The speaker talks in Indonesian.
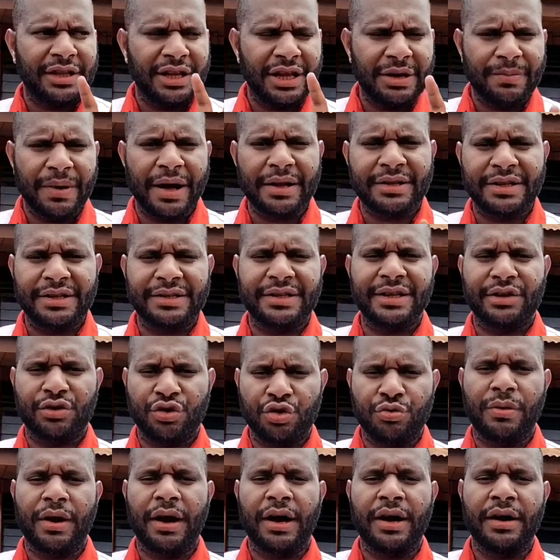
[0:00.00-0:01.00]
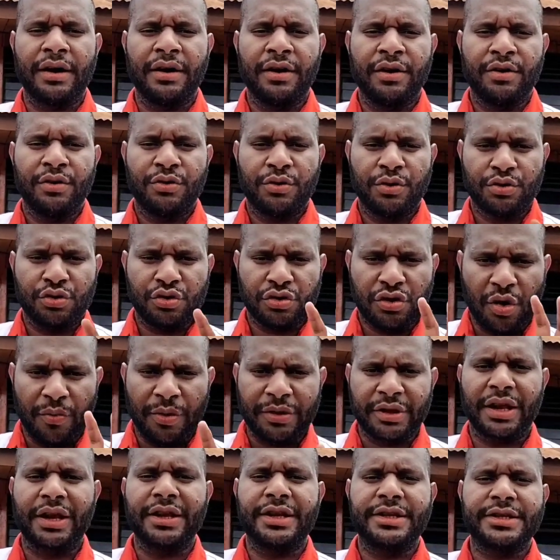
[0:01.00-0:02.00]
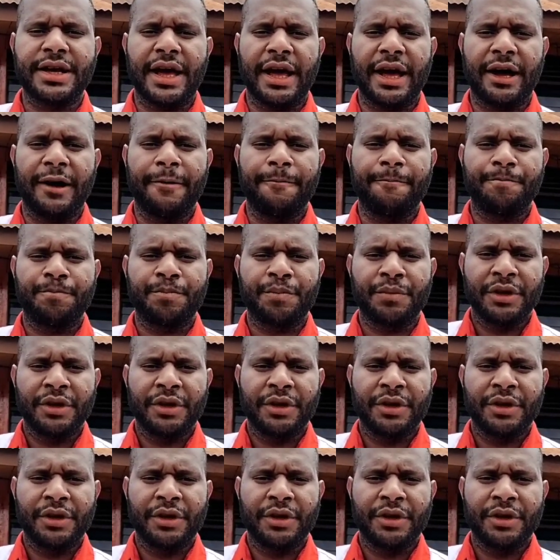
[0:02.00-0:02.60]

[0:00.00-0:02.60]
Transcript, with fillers: lima titik rumah untuk Kabupaten Lanijaya.